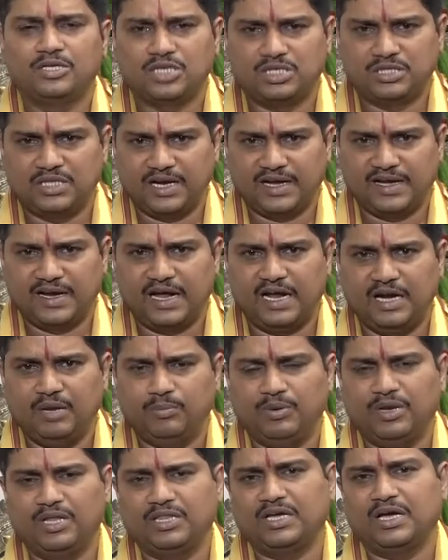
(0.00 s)
చంద్రగ్రహాన్ని
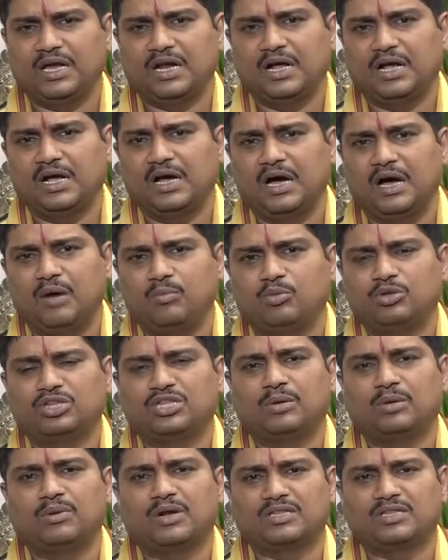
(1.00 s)
ప్రీతికరంగా
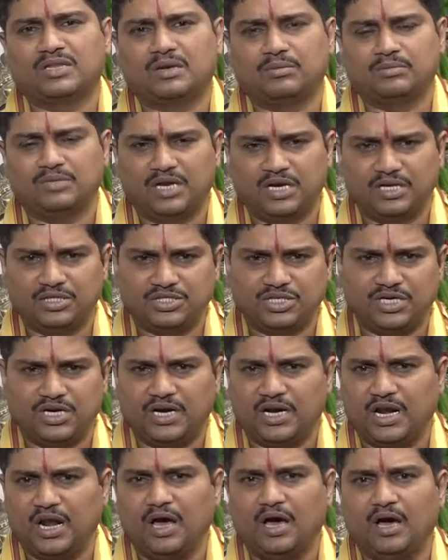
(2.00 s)
ముత్యమరత్నం ధరించిన
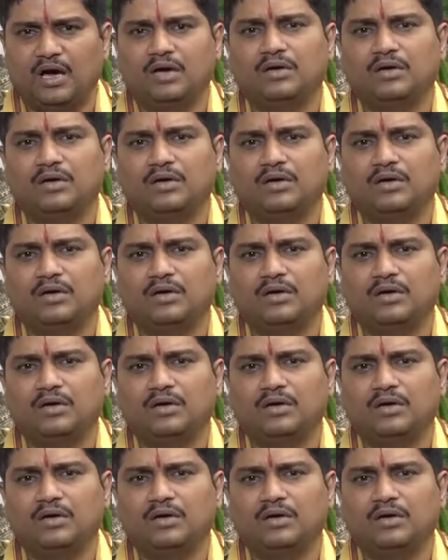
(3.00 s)
ఎడల